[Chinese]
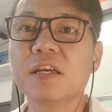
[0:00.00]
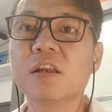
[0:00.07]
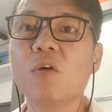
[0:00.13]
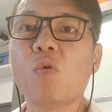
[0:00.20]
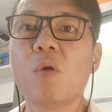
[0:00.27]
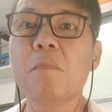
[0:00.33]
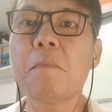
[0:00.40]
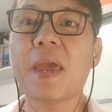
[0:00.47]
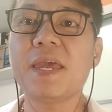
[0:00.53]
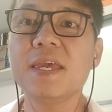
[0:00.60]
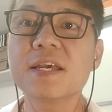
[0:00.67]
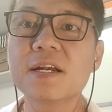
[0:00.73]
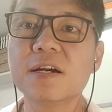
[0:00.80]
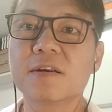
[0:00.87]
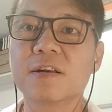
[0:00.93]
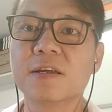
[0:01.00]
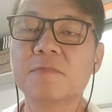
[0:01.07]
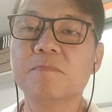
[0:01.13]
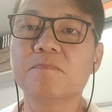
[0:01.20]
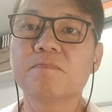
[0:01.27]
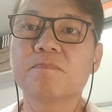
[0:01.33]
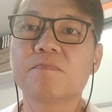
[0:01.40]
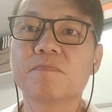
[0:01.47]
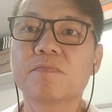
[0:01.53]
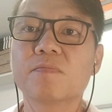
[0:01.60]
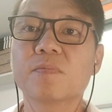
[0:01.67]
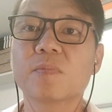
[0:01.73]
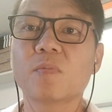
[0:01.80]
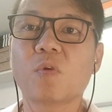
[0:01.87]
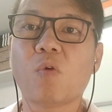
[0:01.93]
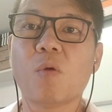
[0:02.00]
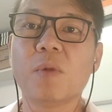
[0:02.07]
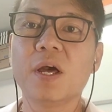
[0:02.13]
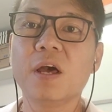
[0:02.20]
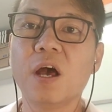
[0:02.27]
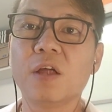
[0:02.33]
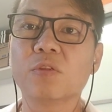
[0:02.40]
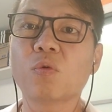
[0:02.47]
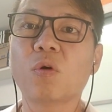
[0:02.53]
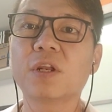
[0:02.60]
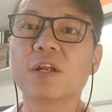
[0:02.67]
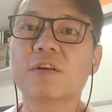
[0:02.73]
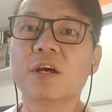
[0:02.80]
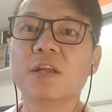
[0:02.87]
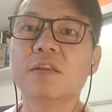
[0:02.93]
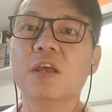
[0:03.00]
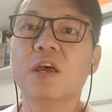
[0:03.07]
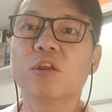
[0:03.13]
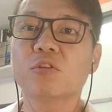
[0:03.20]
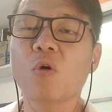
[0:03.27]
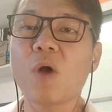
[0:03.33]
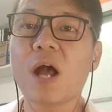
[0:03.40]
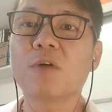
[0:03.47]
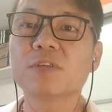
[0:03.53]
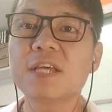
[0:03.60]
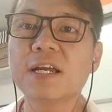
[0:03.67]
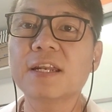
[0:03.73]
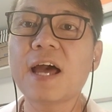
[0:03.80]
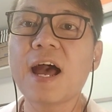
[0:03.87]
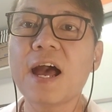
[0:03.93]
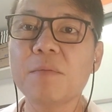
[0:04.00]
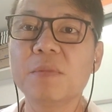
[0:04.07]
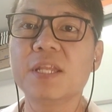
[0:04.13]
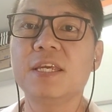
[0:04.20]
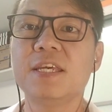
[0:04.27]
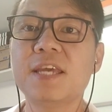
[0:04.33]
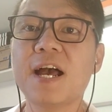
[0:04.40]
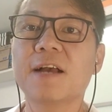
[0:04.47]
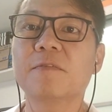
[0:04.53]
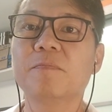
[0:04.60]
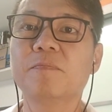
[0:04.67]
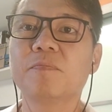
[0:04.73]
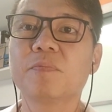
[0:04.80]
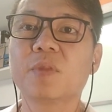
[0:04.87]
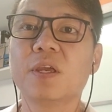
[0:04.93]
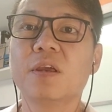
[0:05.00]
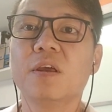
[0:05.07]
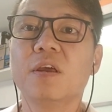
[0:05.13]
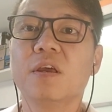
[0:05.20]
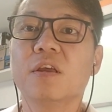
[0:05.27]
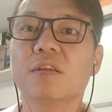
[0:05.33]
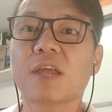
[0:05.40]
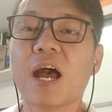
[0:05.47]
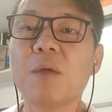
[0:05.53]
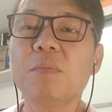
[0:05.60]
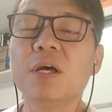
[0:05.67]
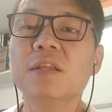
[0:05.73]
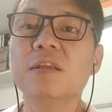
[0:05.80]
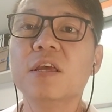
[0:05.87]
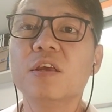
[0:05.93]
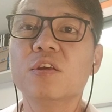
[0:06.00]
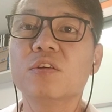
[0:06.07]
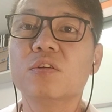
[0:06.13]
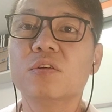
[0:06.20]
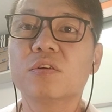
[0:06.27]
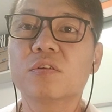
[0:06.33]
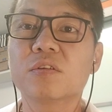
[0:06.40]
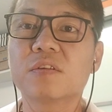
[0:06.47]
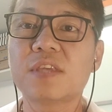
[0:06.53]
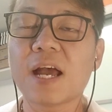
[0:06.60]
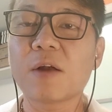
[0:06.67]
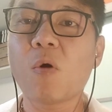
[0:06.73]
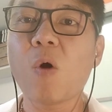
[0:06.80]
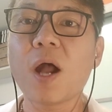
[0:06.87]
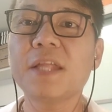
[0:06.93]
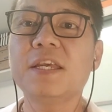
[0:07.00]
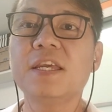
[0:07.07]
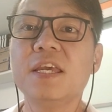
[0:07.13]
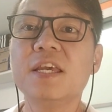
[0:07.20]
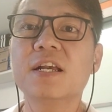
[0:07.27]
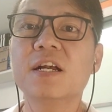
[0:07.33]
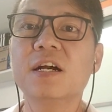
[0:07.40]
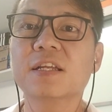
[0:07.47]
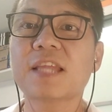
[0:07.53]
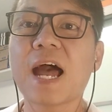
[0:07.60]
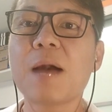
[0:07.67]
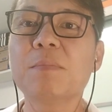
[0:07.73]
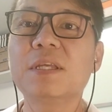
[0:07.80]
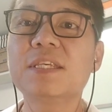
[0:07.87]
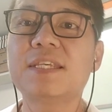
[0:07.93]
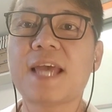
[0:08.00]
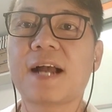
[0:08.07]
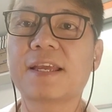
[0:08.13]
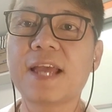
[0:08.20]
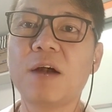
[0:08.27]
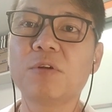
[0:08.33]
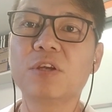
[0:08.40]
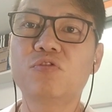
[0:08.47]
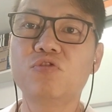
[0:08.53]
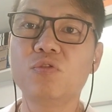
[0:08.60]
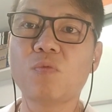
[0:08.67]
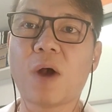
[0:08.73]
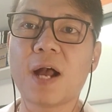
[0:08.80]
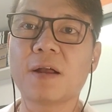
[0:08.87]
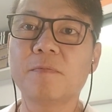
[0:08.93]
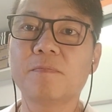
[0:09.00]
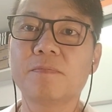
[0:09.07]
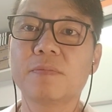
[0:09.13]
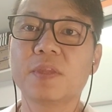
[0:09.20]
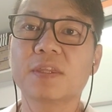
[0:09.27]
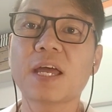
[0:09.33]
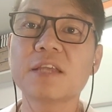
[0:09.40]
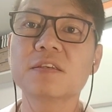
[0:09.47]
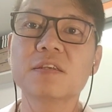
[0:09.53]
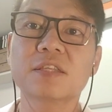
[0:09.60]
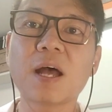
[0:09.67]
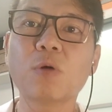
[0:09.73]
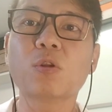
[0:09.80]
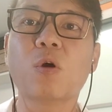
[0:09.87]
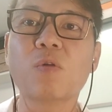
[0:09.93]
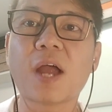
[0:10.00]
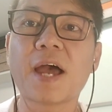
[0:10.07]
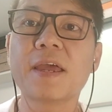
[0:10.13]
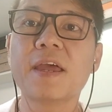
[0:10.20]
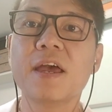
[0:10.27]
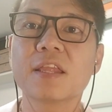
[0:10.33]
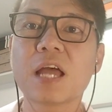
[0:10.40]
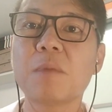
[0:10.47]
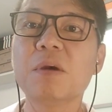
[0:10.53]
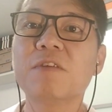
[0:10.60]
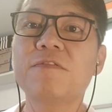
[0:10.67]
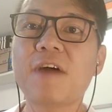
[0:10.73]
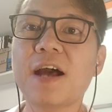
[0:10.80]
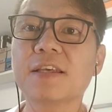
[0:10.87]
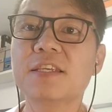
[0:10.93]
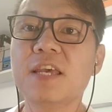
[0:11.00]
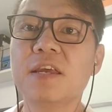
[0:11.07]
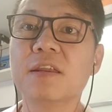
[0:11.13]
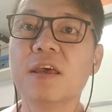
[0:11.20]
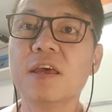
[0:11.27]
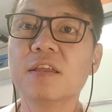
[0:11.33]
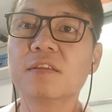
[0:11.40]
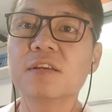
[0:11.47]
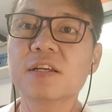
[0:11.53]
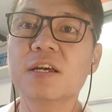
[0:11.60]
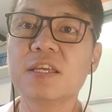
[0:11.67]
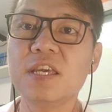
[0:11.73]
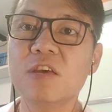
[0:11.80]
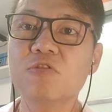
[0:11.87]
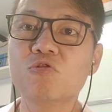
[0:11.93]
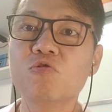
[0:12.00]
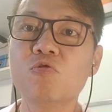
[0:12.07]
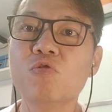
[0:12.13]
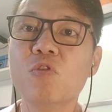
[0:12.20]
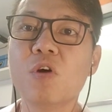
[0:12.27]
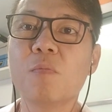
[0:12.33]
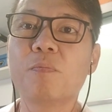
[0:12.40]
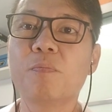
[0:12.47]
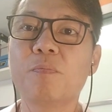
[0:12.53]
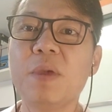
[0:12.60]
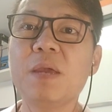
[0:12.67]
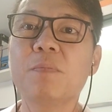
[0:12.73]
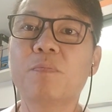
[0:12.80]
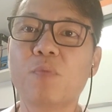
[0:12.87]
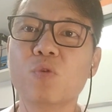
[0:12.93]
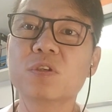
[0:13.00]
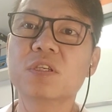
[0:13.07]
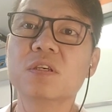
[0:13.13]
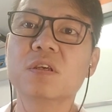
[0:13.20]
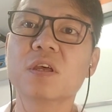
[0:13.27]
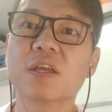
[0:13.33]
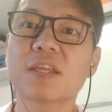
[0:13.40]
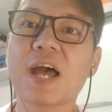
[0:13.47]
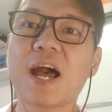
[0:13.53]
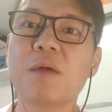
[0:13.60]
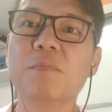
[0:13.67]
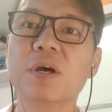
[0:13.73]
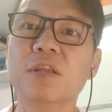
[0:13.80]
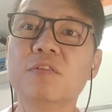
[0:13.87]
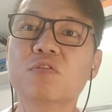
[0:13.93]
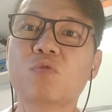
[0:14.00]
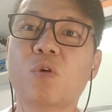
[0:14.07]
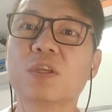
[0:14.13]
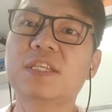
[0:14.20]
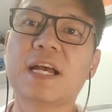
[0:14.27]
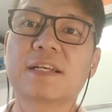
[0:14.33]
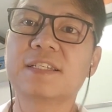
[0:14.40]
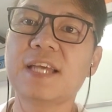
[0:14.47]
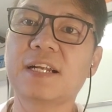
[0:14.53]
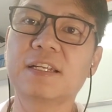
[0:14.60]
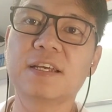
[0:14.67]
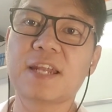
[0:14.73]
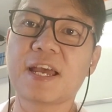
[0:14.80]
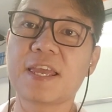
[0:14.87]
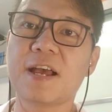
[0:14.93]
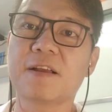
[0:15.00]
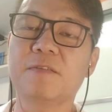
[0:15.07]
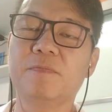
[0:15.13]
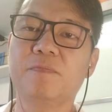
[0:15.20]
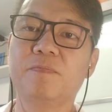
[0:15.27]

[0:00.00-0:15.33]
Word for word: 映了我们每一个人，我们很多的人都好像他们一样，他们想欢迎一个他们想要的君王，但是到头来他们发现这个耶稣。并不是他们所想象的那样。